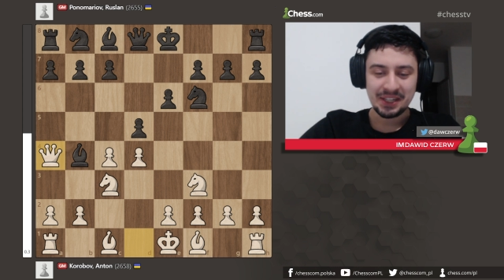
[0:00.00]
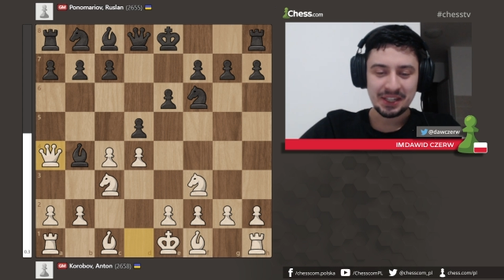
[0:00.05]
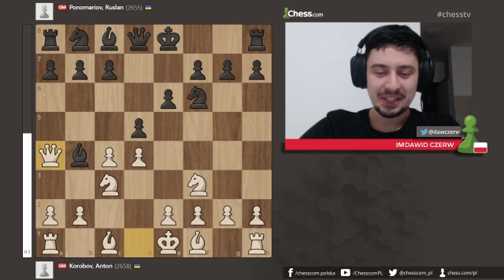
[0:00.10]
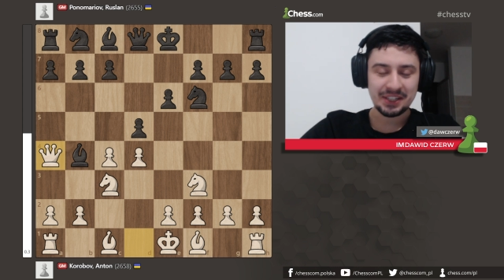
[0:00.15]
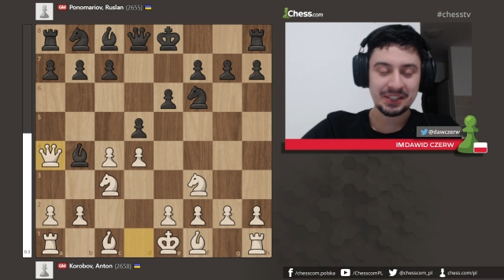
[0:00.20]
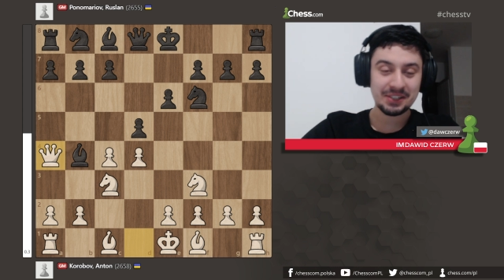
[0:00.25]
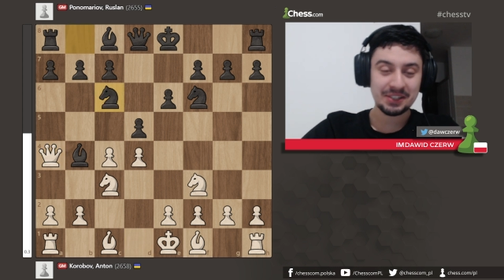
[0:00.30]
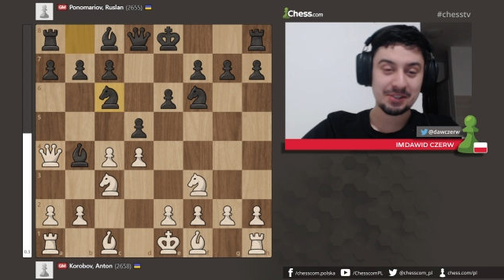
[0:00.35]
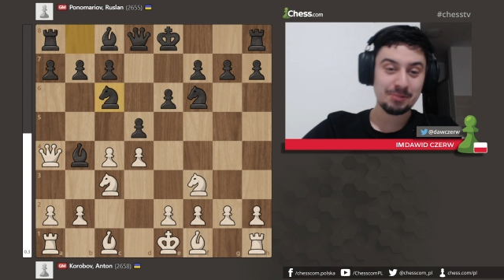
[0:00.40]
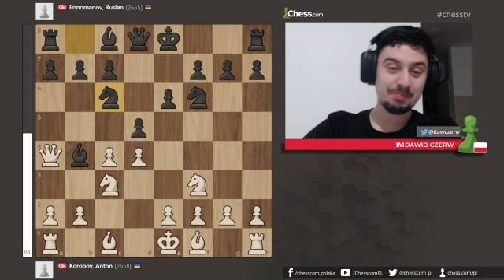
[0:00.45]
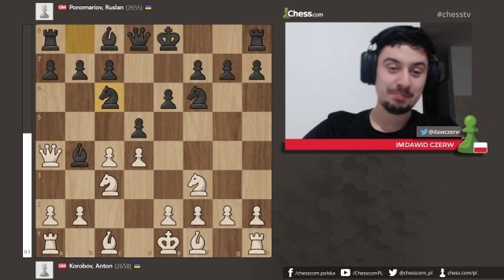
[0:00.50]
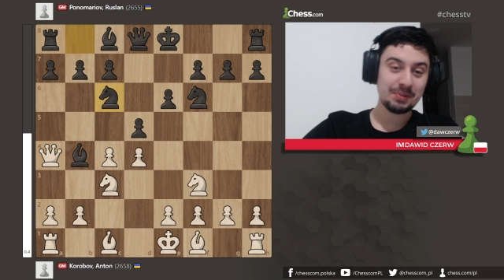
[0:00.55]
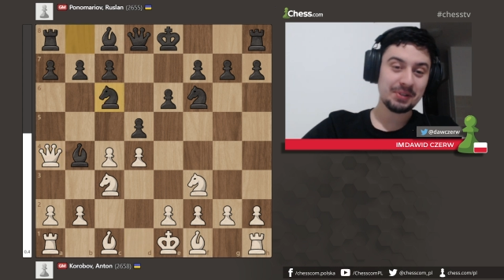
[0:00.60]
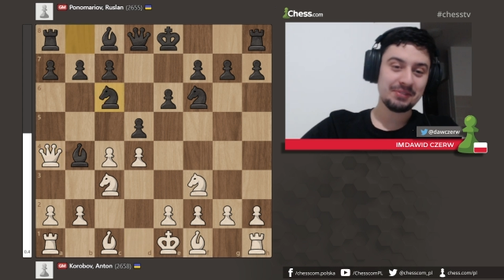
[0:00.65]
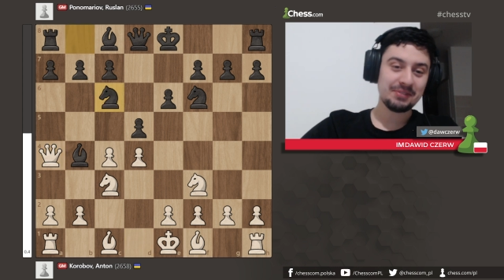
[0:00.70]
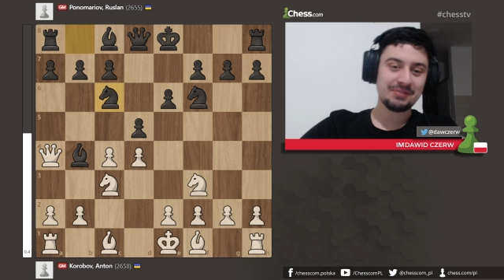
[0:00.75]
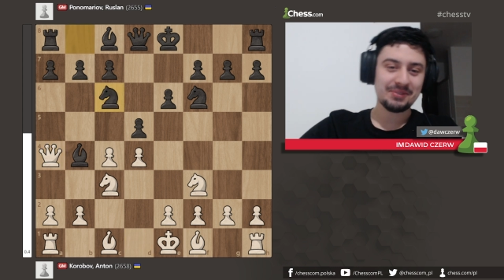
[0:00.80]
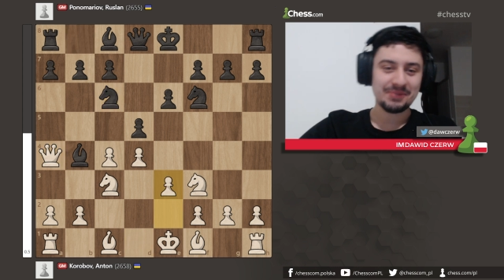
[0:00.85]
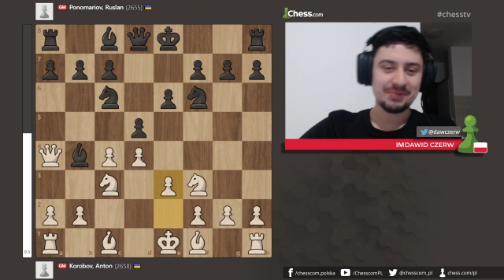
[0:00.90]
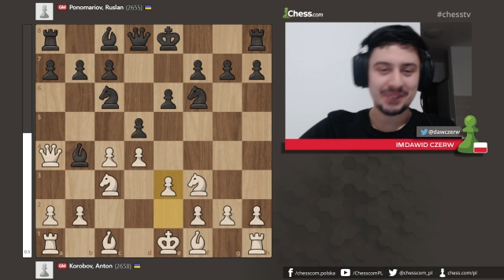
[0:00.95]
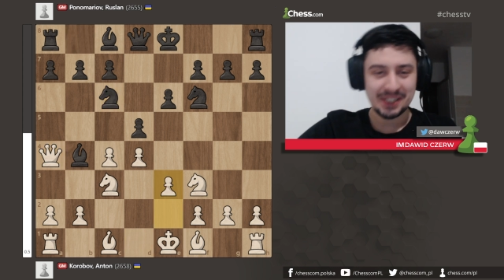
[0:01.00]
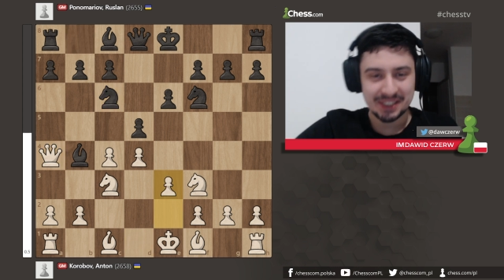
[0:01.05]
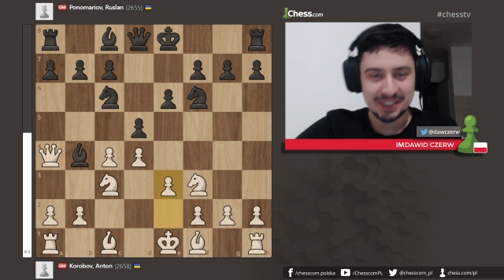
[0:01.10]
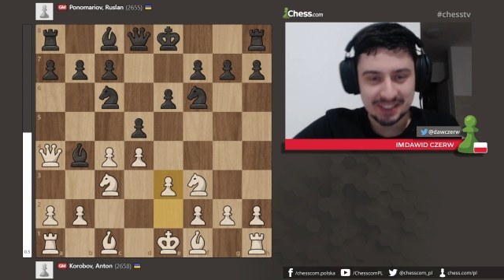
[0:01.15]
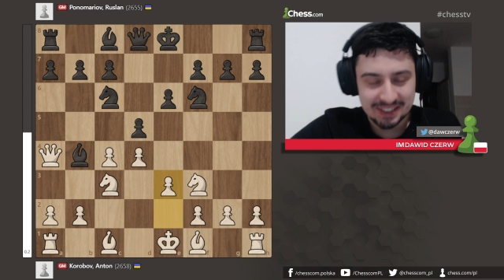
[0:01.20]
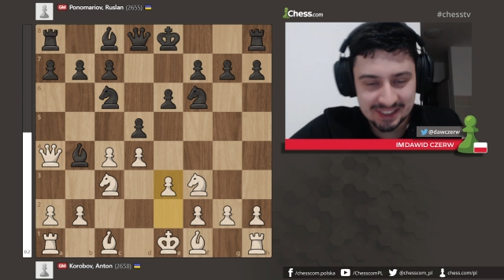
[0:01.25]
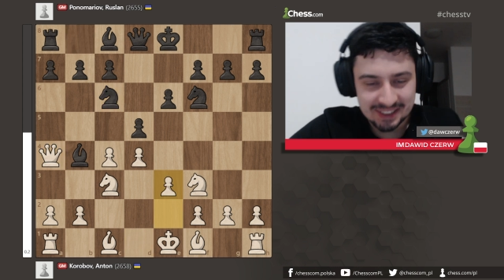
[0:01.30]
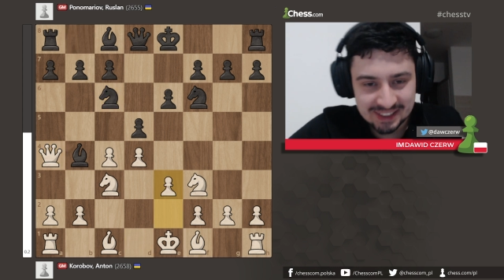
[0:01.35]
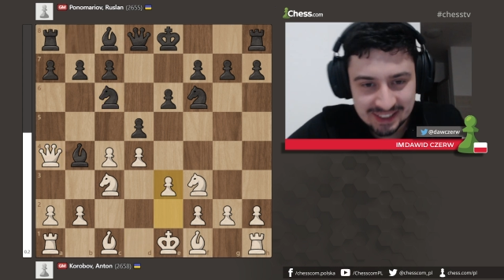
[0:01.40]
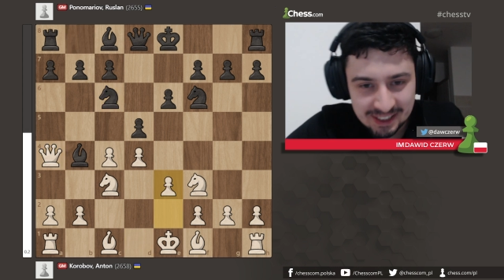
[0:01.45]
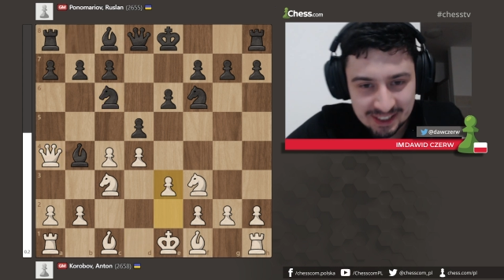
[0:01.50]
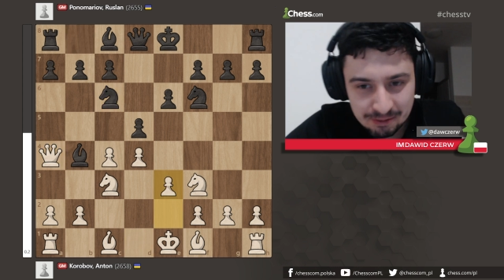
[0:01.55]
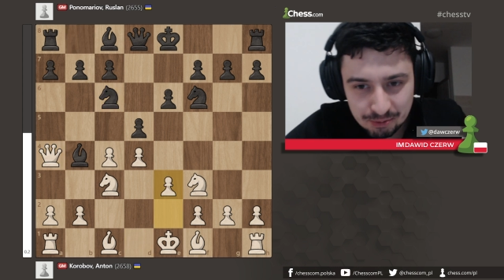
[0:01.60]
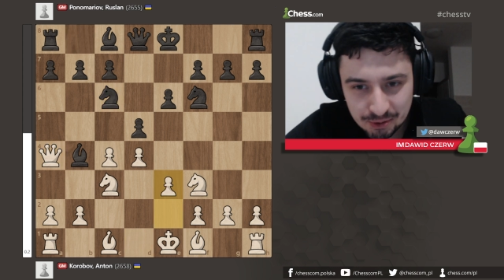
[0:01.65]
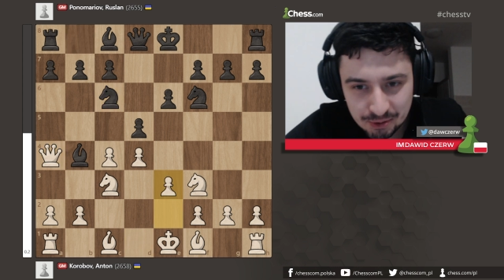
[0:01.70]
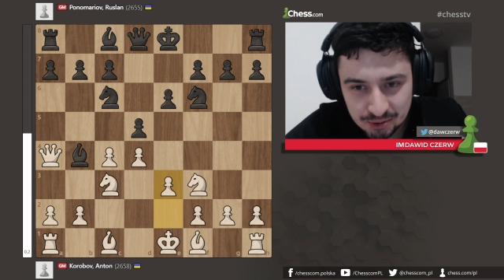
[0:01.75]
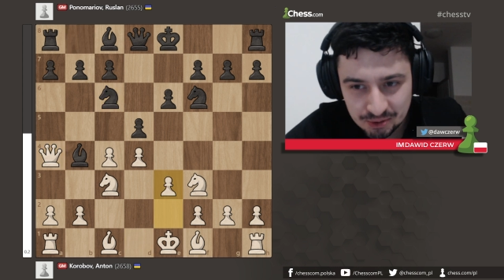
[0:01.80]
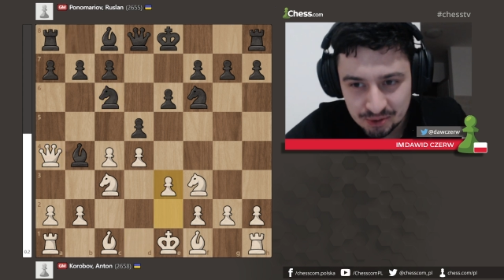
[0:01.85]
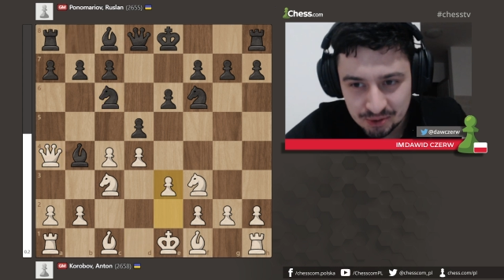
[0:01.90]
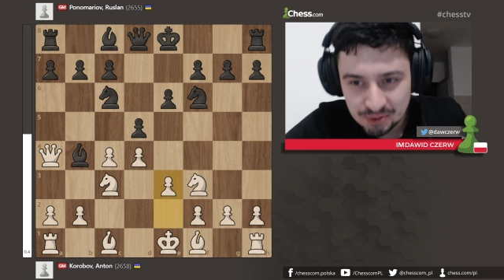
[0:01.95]
E, I powiem wam tak,
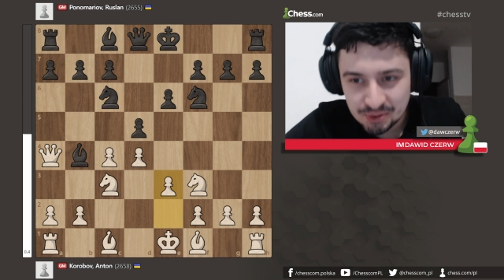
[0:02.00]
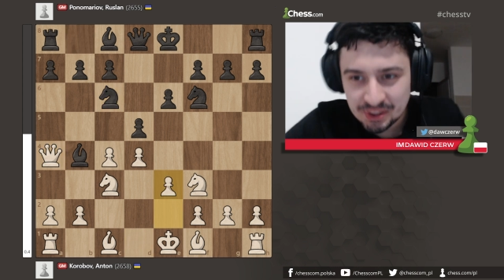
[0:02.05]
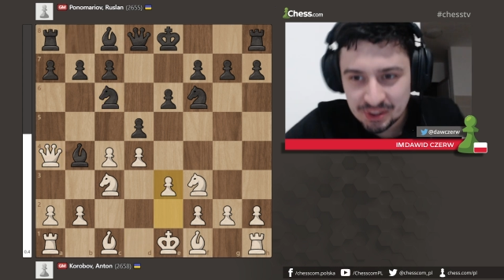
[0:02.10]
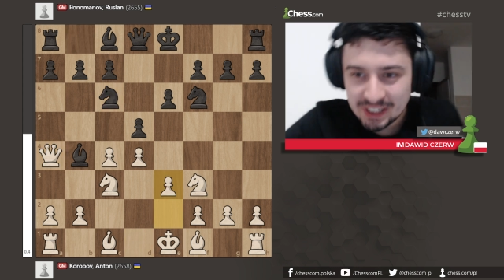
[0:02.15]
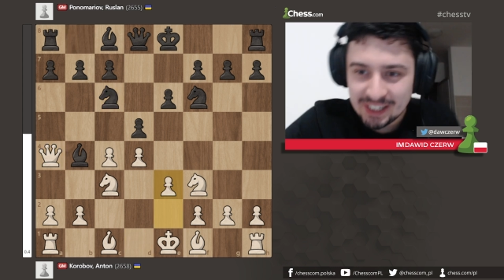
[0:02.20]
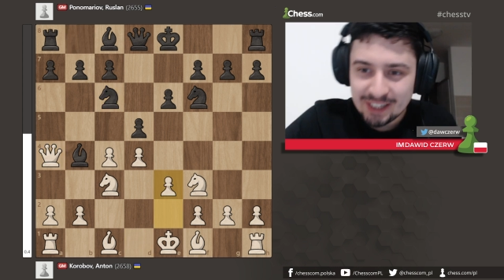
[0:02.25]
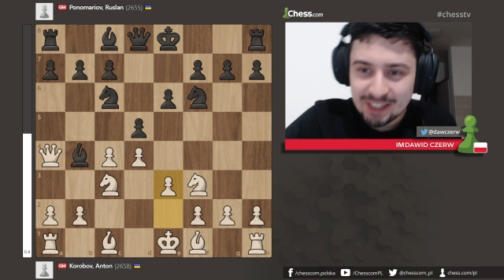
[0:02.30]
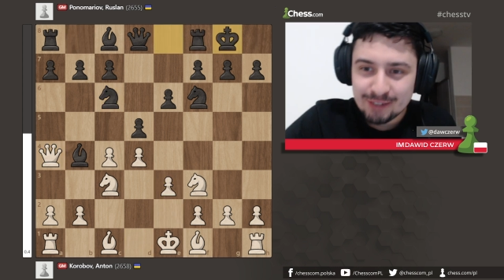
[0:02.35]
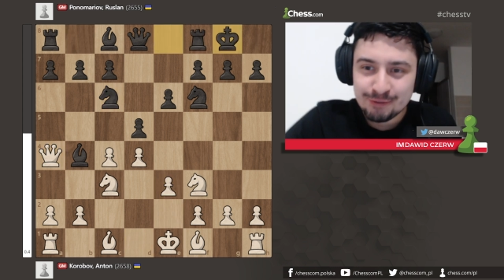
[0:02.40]
debiut tutaj